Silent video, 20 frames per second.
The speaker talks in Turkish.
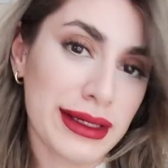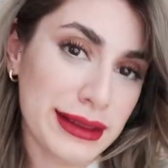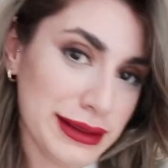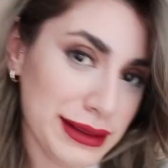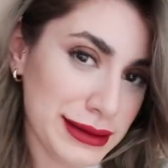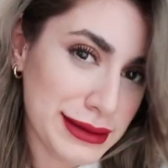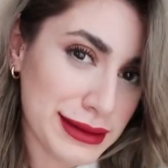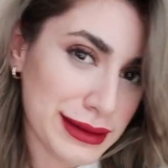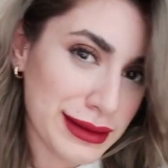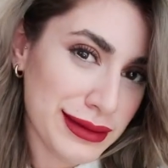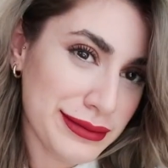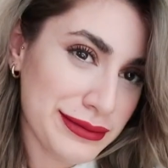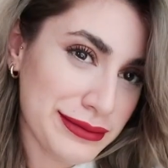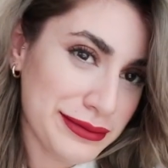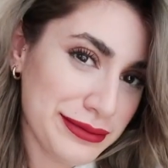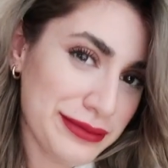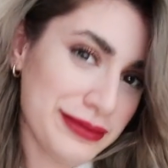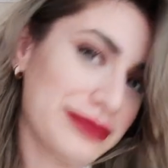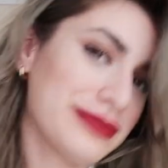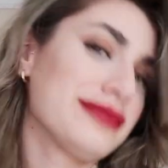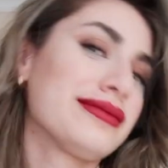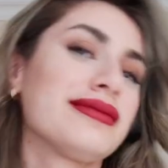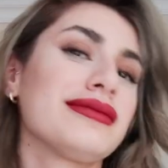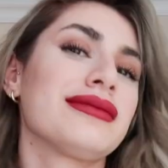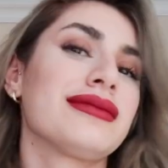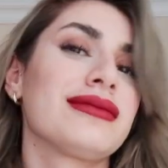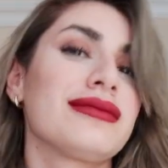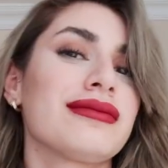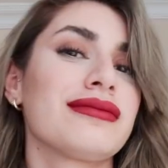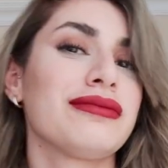Nasıl?
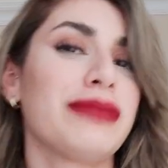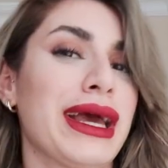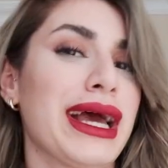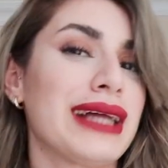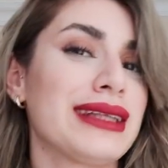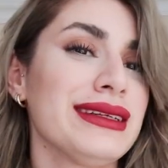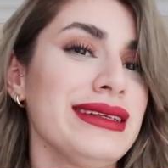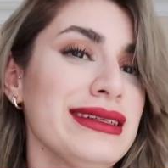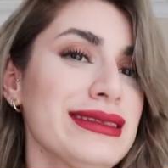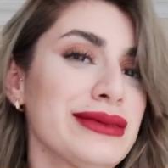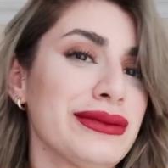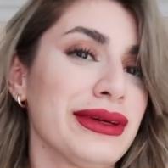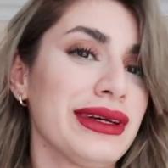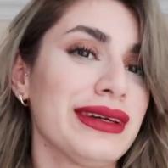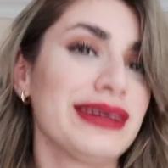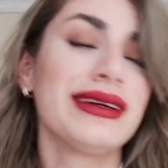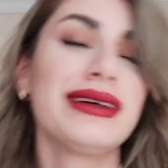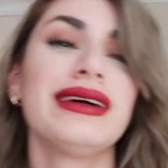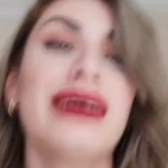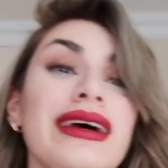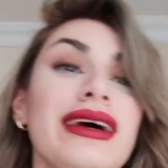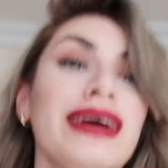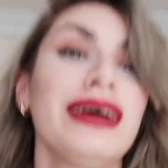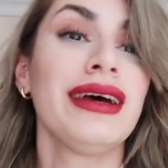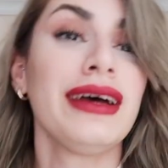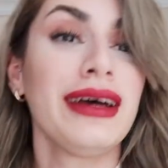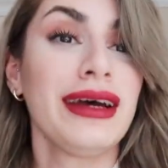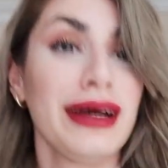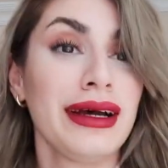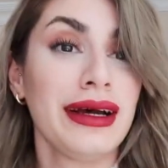Beğendiniz mi?
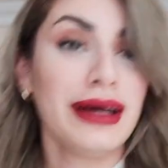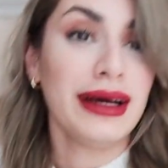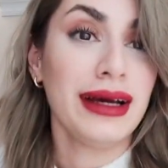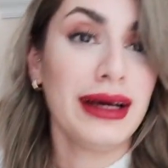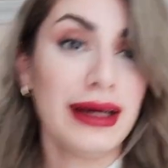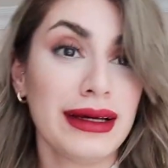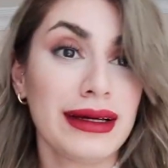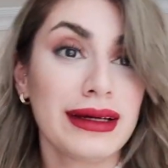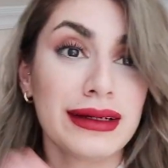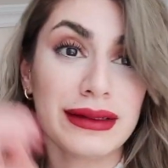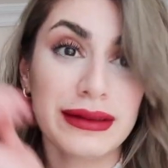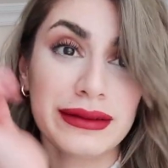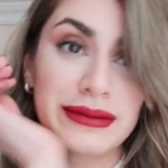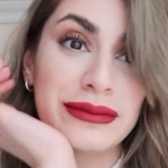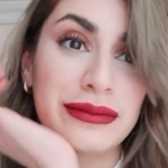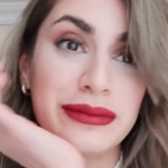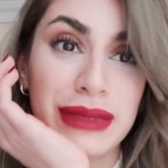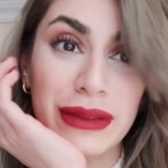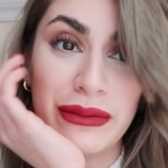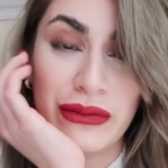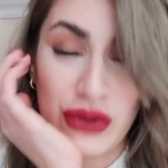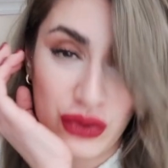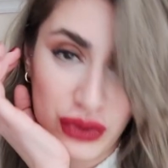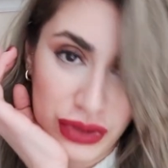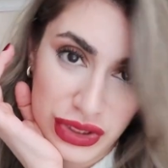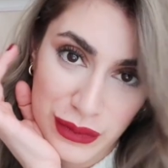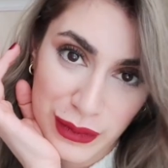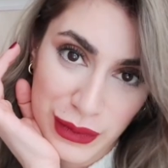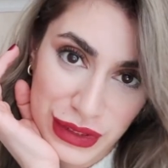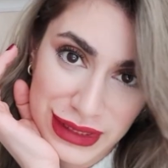Ee, benim çok
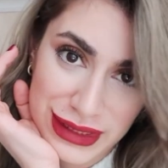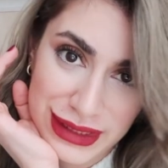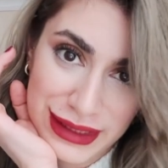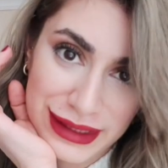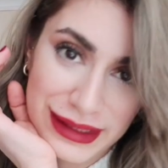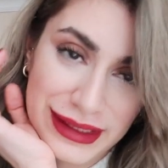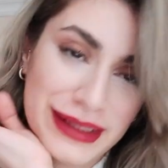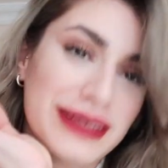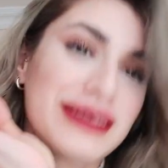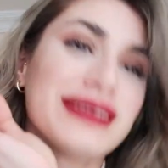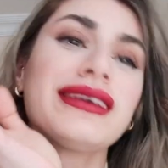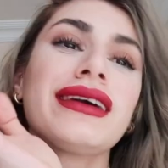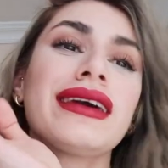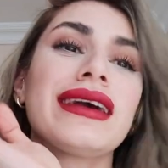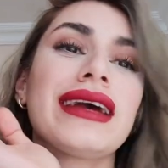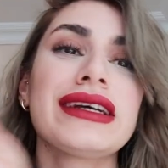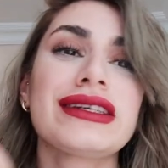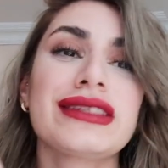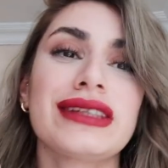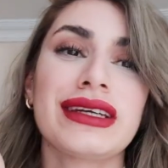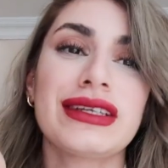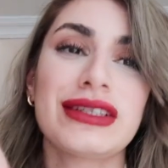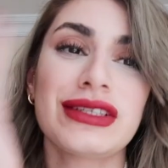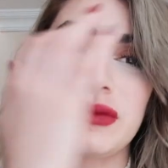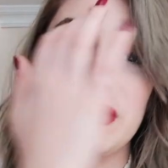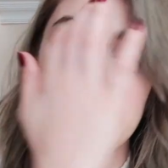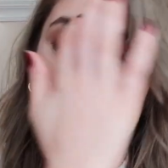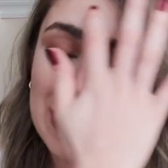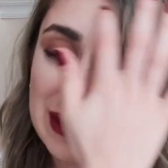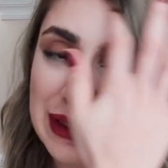içim esindi. Gerçekten
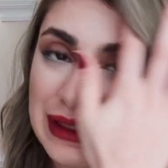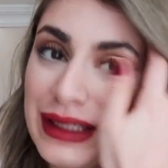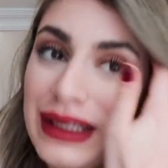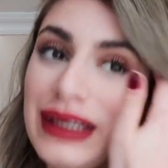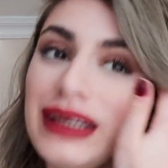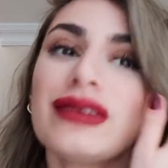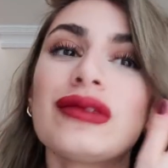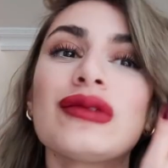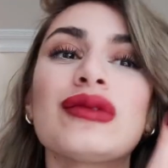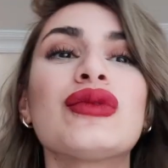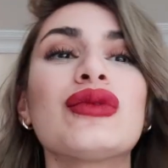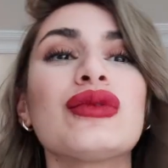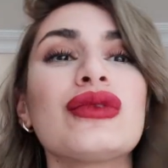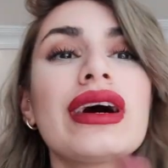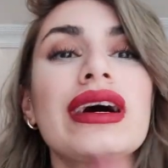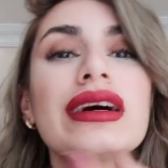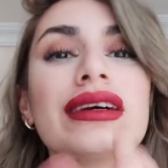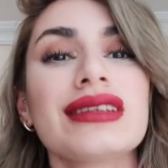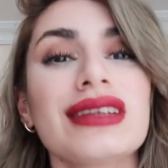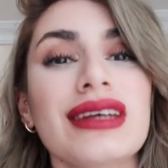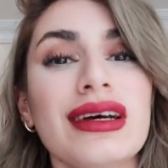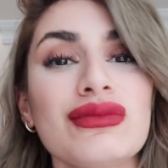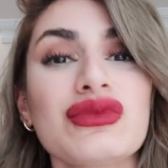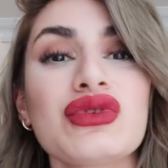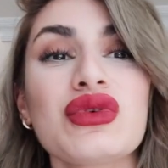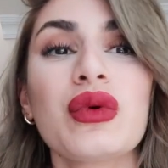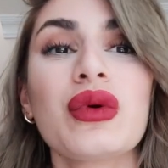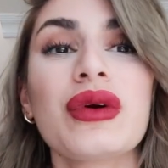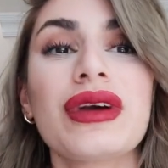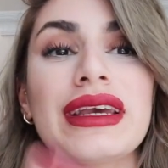içim esindi. Dün akşam
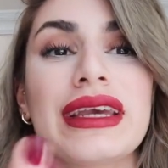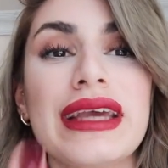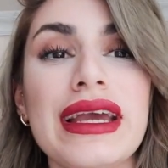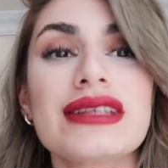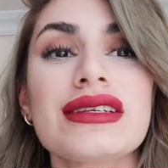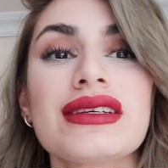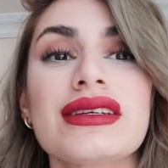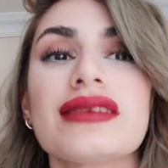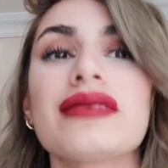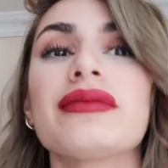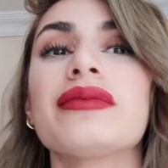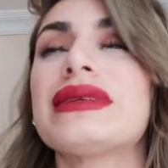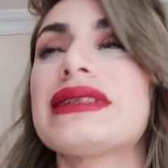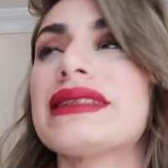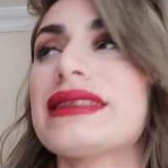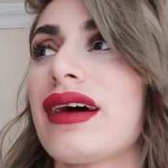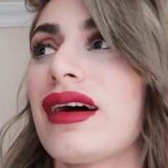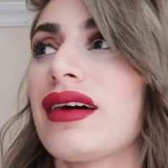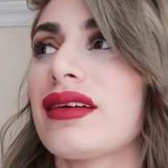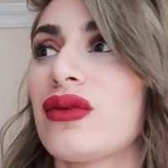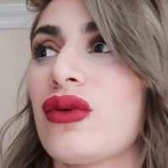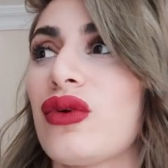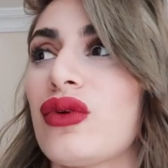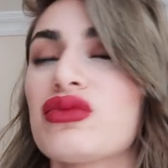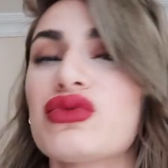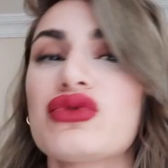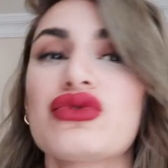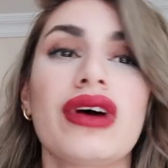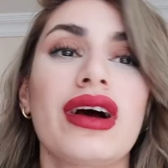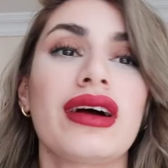çok geç bir saat
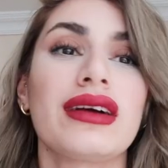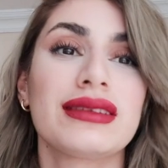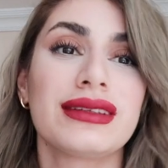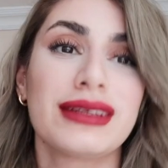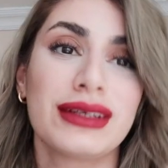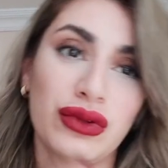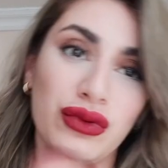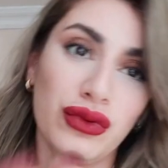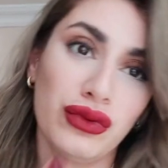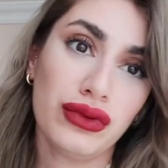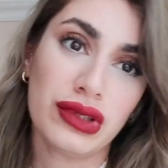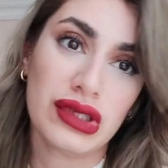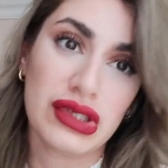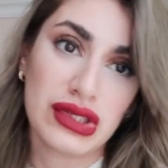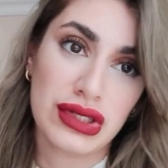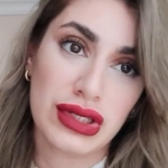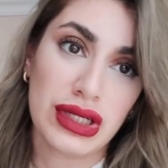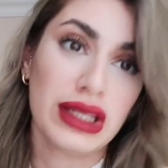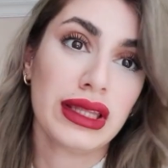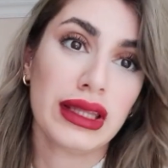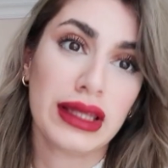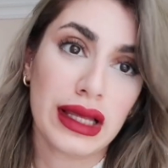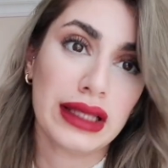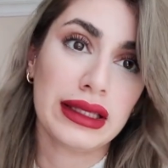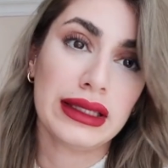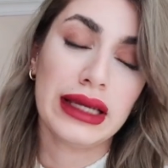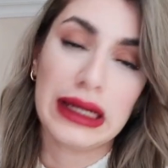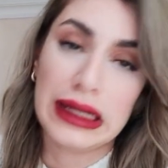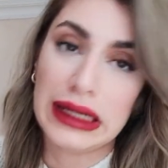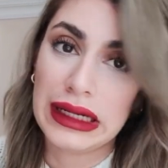olmuştu. Artık gün
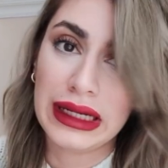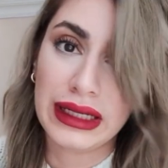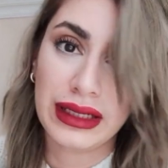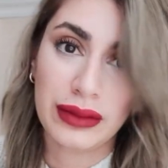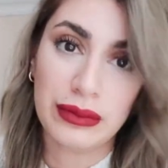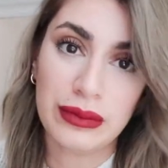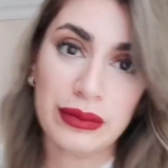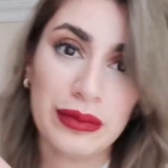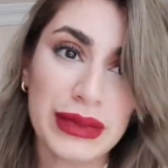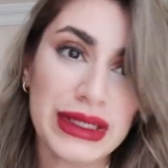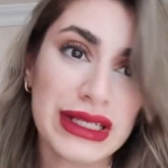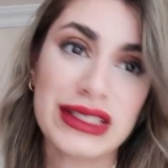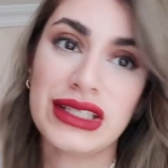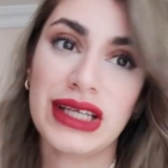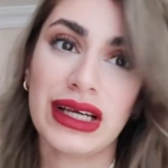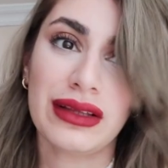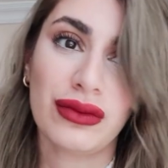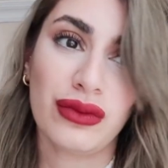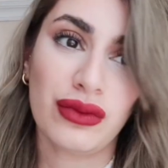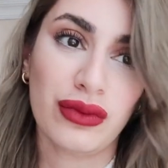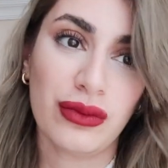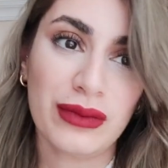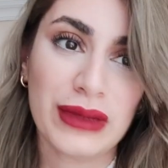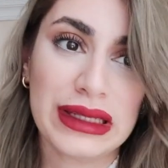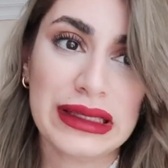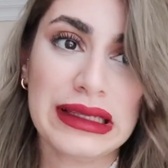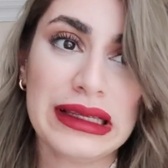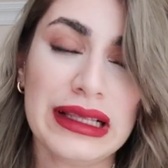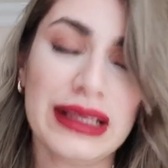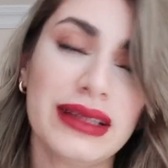ışığından yararlanabilecek
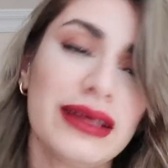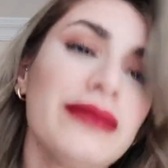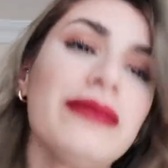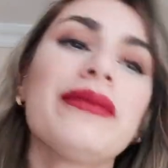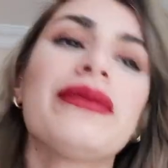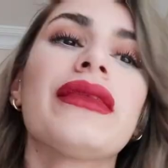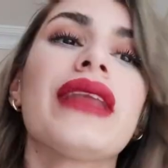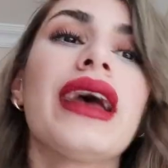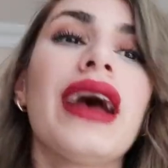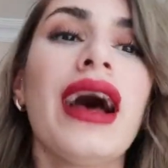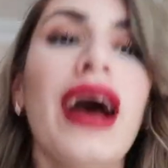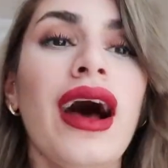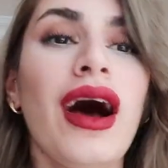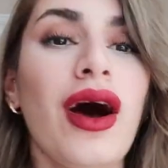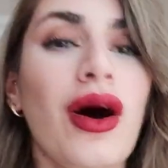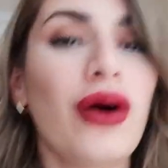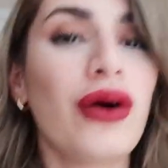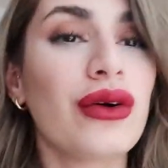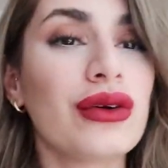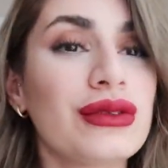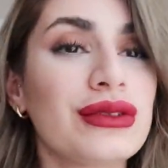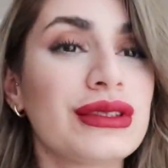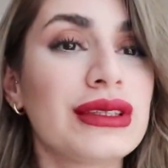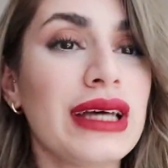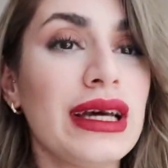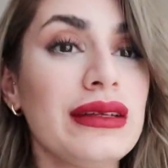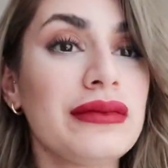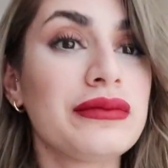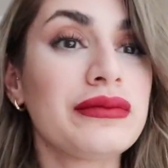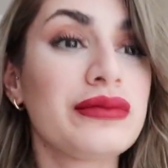durumda değildim. O
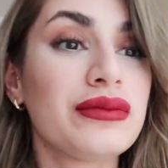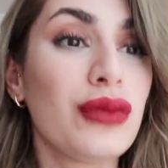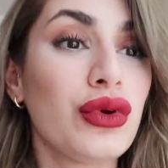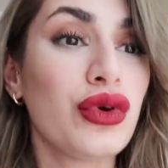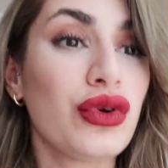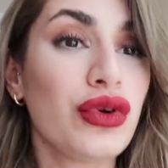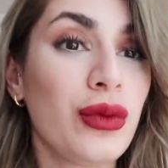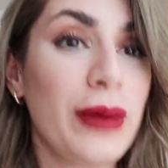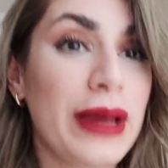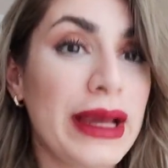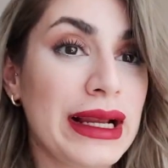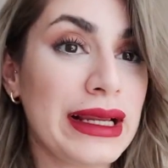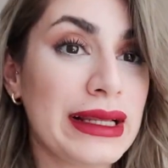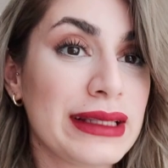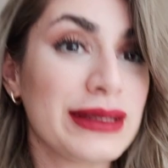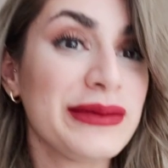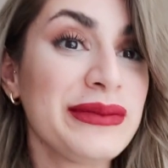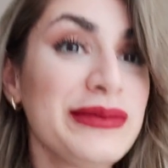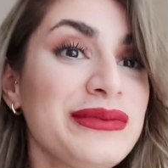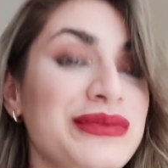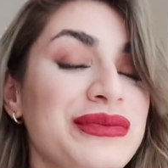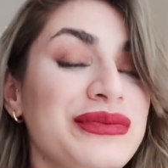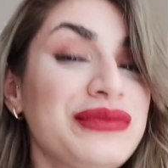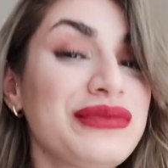yüzden bugünü bekledim.